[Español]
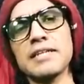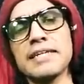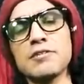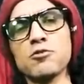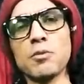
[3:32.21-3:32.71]
el
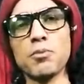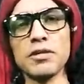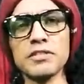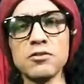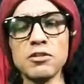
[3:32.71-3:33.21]
daño que
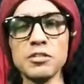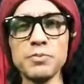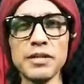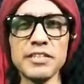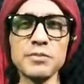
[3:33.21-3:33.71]
puede hacer con las
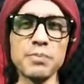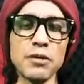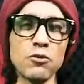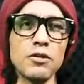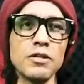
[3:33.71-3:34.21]
piernas,
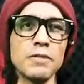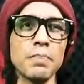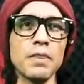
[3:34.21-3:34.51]
pero